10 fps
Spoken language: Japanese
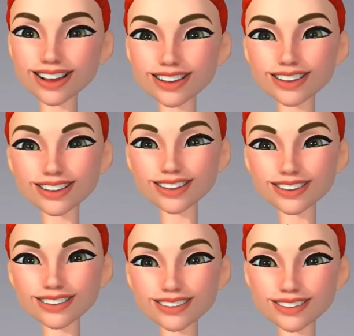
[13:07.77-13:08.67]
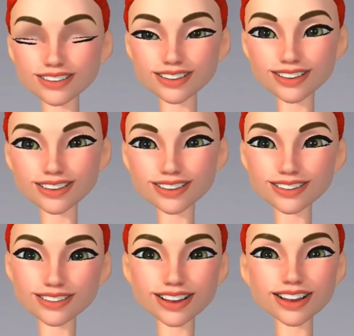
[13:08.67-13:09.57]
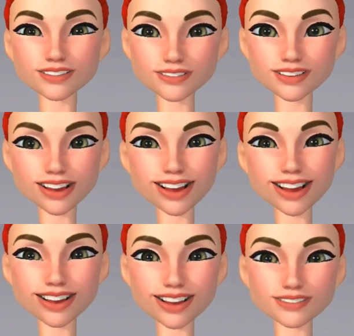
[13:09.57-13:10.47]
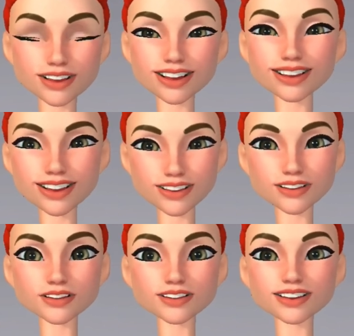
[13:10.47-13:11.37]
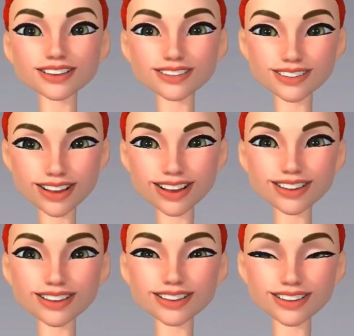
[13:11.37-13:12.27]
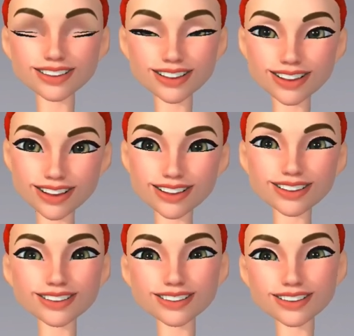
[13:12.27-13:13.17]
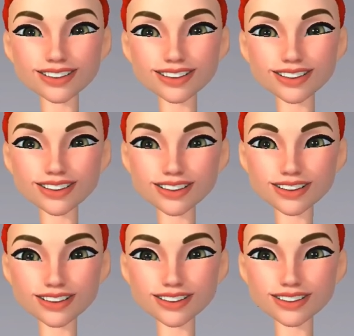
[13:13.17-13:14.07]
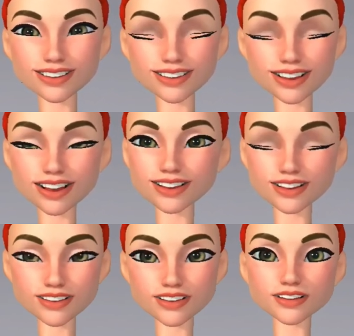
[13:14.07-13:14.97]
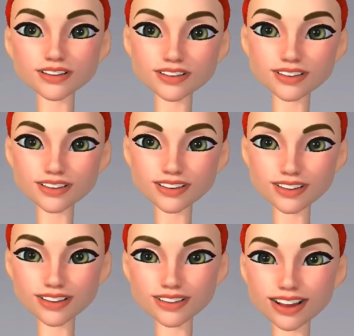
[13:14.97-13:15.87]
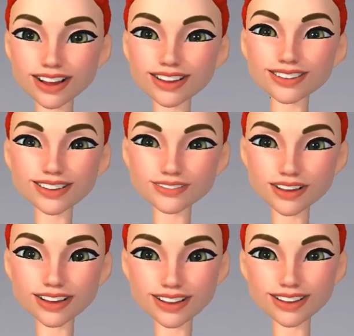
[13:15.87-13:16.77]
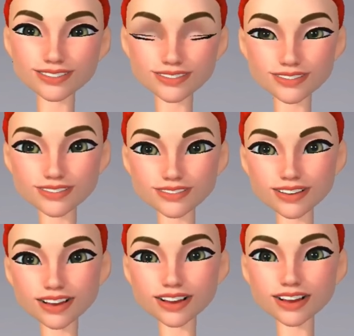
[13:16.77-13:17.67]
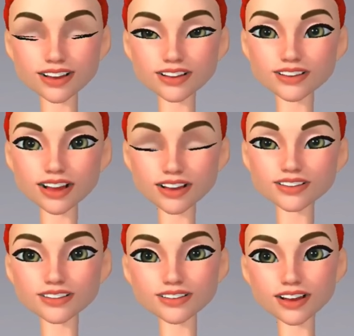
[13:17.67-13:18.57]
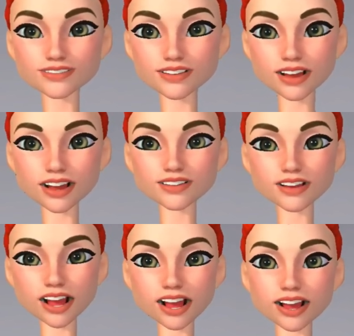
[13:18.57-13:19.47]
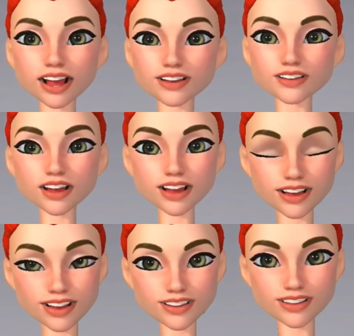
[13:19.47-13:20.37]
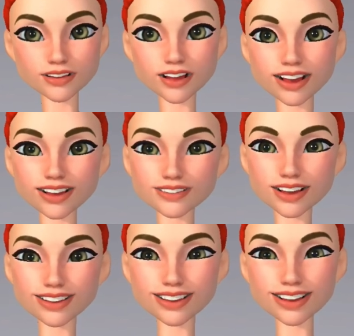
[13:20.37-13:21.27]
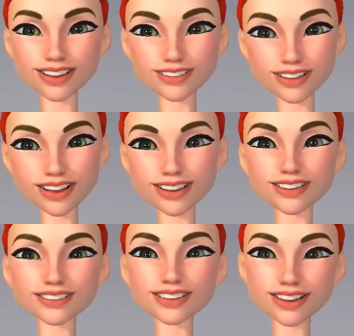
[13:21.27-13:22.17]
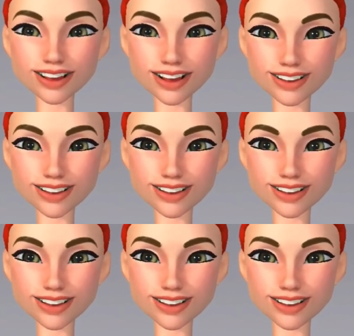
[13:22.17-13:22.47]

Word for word: えー、それぞれアップしていければいいなと思ってるので是非、えー、チャンネル登録お願いします。こんなのアップしてほしいなとかっていうのもあればぜひ教えてください。